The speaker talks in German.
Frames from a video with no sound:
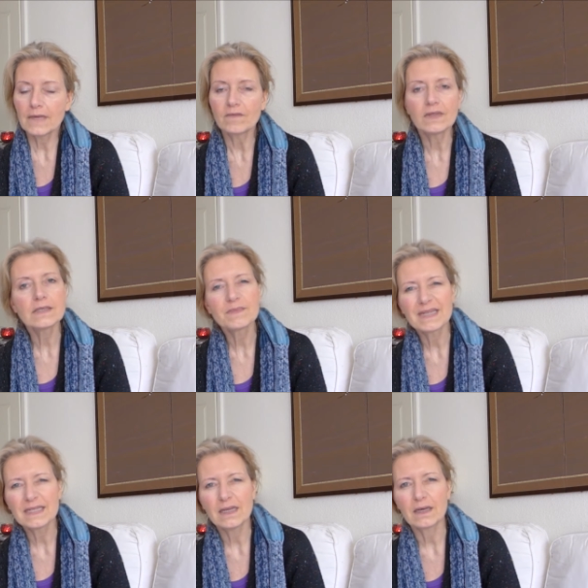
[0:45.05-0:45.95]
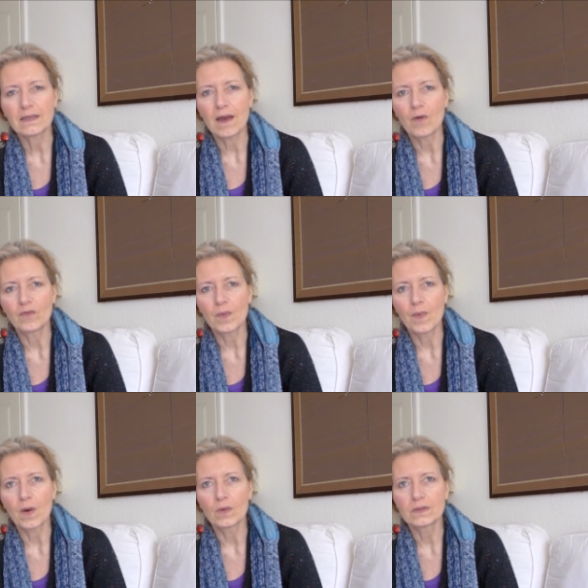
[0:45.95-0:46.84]
wie ist Materie
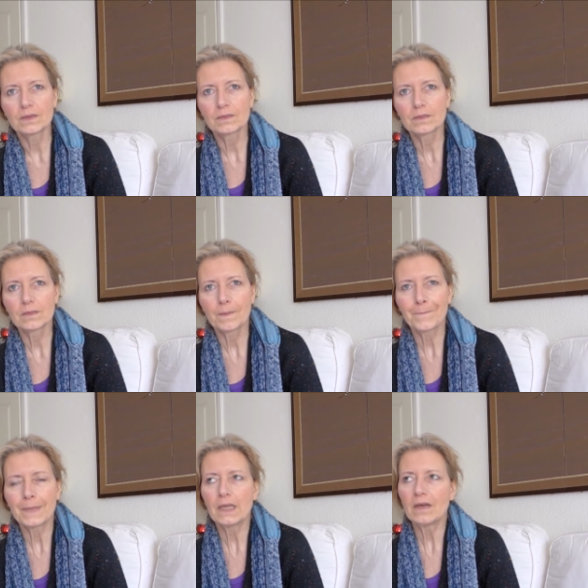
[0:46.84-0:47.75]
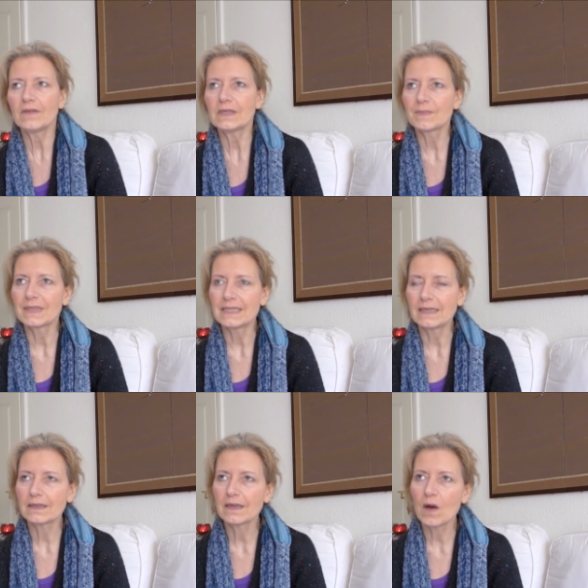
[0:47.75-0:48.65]
aufgebaut? Wie ist
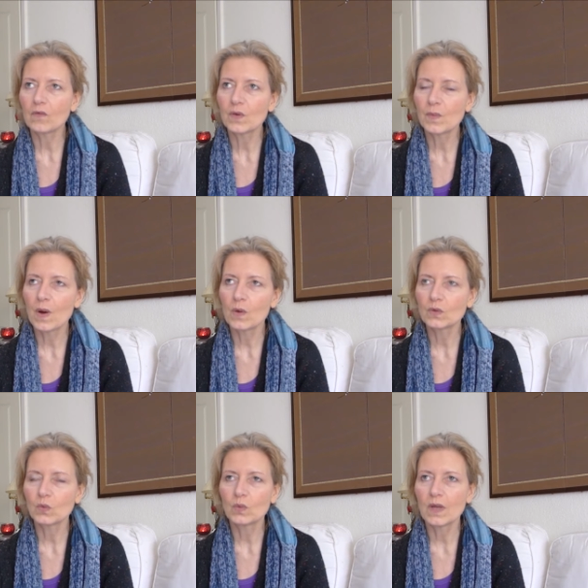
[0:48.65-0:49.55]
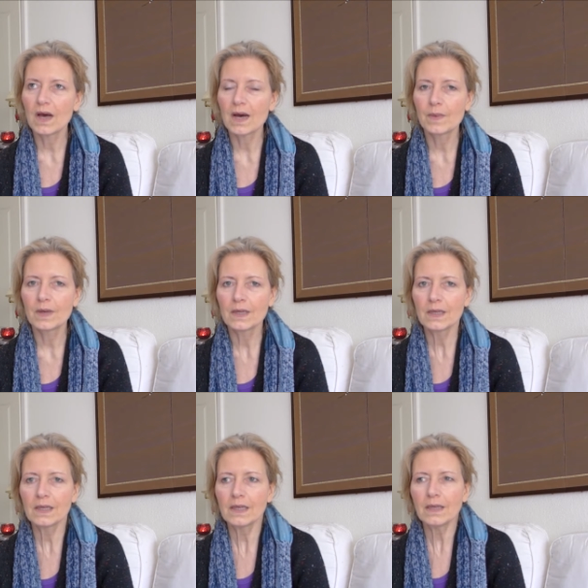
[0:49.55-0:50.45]
Materie aufgebaut oder aber
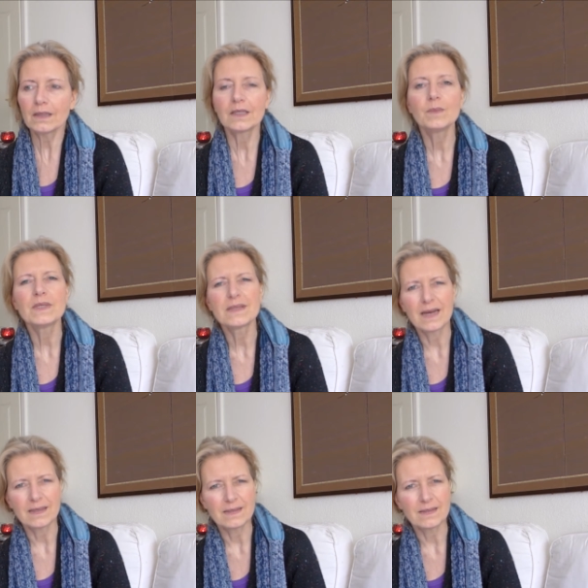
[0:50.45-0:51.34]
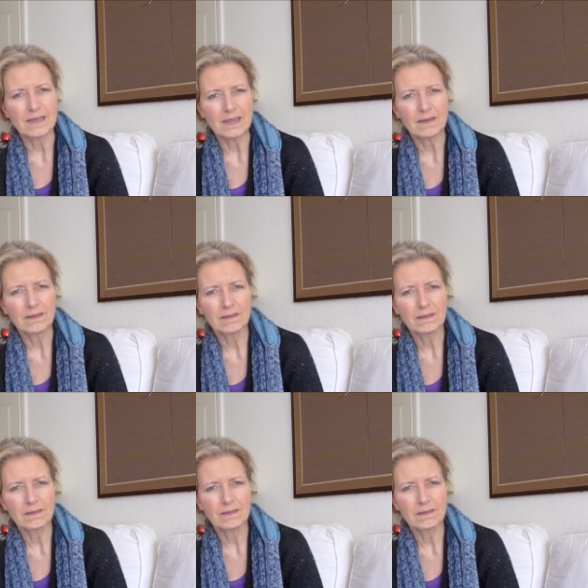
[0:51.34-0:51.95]
gibt es eine Seele?